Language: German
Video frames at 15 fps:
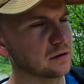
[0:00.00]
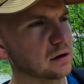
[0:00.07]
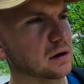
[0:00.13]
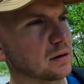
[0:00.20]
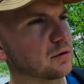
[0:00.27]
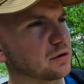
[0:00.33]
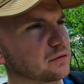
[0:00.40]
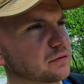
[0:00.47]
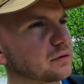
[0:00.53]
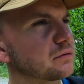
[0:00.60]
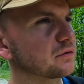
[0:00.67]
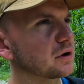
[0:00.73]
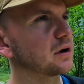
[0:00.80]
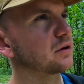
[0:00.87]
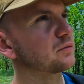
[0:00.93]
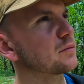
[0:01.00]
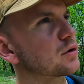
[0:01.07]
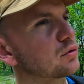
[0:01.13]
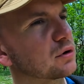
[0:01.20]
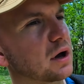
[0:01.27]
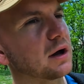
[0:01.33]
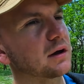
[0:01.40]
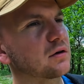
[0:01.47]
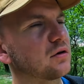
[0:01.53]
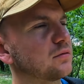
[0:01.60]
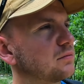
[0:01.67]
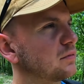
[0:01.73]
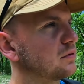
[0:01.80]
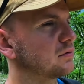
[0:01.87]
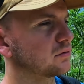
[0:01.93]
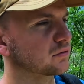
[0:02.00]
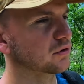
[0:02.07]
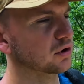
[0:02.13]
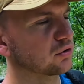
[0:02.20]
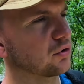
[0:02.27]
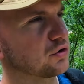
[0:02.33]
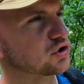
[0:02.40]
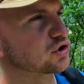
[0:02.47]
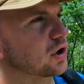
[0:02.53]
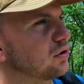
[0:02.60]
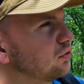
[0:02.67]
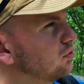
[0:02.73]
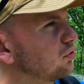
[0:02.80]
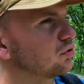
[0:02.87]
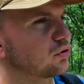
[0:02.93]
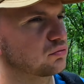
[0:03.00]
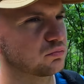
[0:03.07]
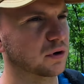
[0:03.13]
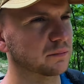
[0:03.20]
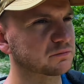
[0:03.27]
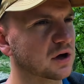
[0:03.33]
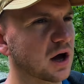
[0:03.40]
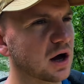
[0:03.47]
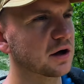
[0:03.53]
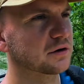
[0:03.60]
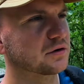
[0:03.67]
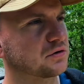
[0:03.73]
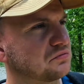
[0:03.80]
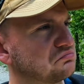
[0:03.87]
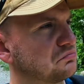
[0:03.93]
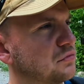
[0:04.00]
Da kann man auf jeden Fall erstmal gut reinkommen. Es geht noch nicht steil hoch, bleibt gerade.